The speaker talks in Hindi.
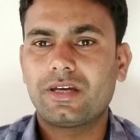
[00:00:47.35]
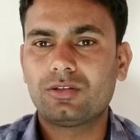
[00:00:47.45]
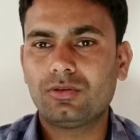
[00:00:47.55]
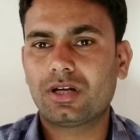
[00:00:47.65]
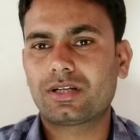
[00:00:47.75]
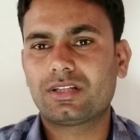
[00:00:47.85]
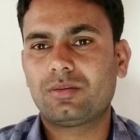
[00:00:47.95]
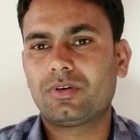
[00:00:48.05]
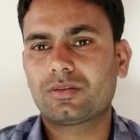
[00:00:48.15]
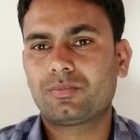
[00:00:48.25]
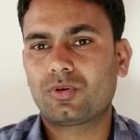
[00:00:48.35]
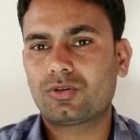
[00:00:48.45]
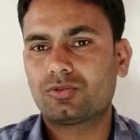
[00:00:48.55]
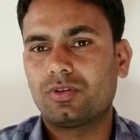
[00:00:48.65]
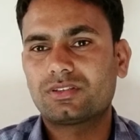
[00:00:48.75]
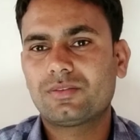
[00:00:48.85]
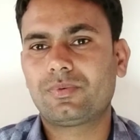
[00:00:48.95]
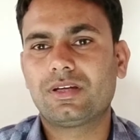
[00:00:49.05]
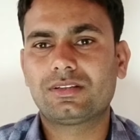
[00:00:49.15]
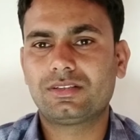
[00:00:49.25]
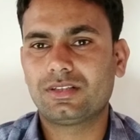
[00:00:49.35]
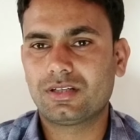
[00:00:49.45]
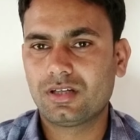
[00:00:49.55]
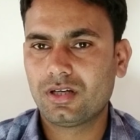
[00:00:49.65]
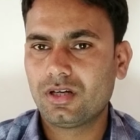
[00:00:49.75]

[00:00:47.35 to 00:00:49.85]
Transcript: एनुलाटा नामक प्रोटोजोआ से फैलती है